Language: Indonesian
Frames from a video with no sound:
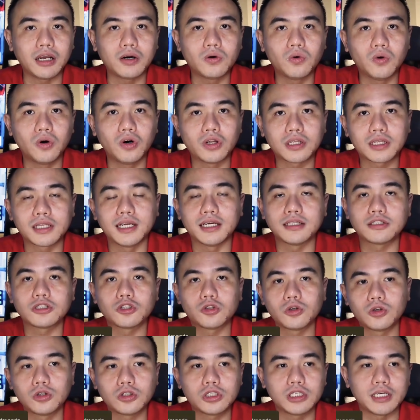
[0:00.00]
recode dan
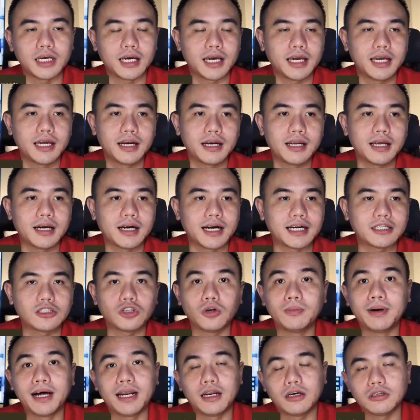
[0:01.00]
seterusnya akhirnya
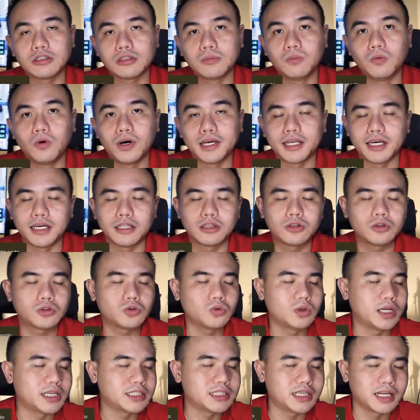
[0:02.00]
kacau balau semuanya itu
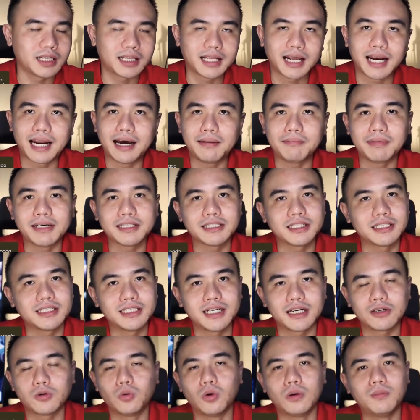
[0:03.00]
sudah cerita lama
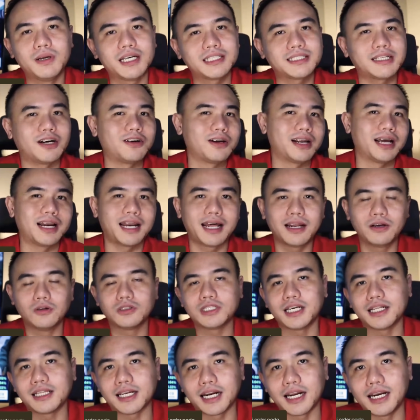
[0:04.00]
sejak 12 tahun yang
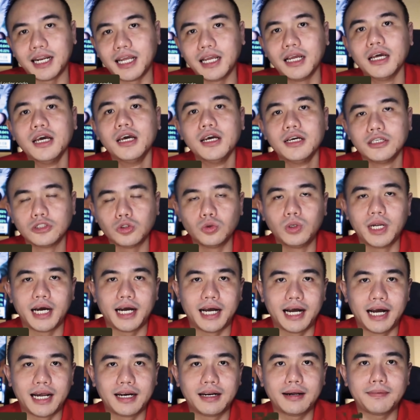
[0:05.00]
lalu saya trading
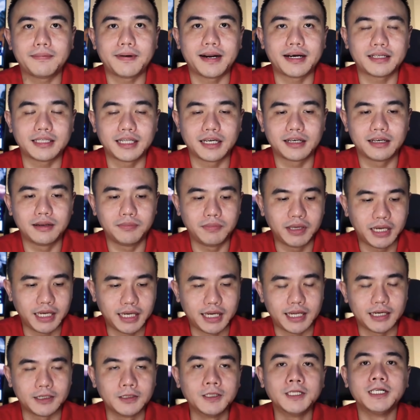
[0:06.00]
sudah ada praktik
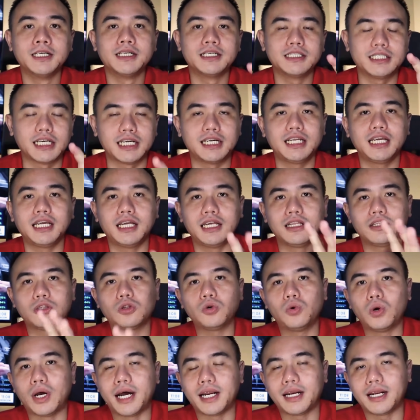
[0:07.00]
demikian jadi
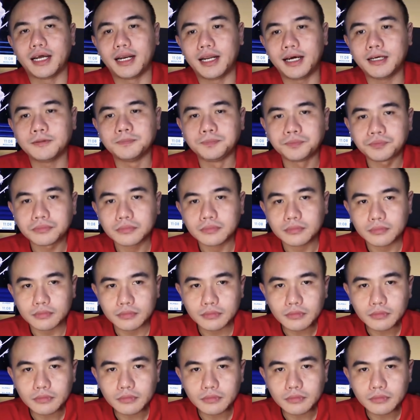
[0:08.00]
itu adalah